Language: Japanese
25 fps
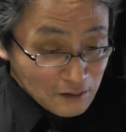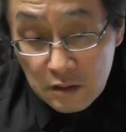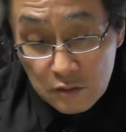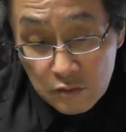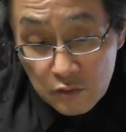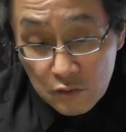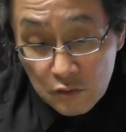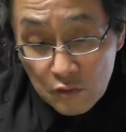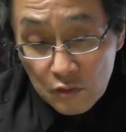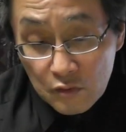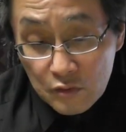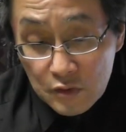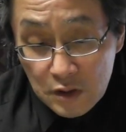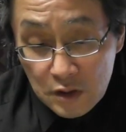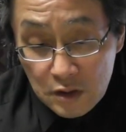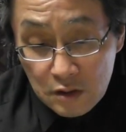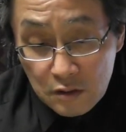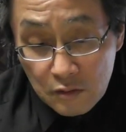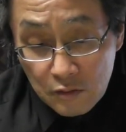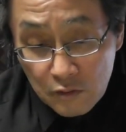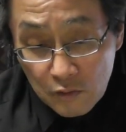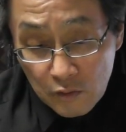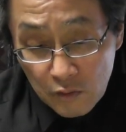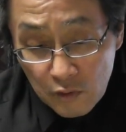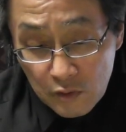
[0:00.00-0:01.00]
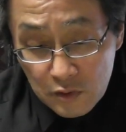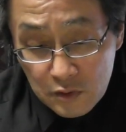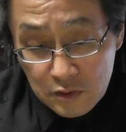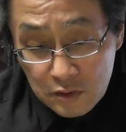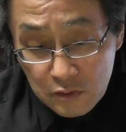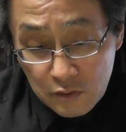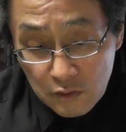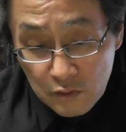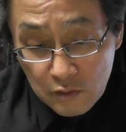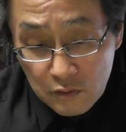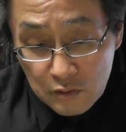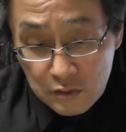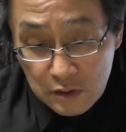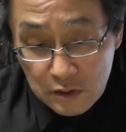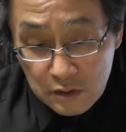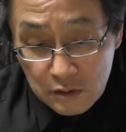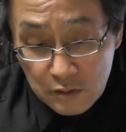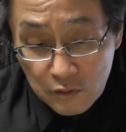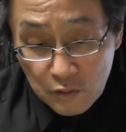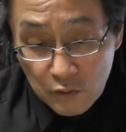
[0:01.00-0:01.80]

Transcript: その日光商人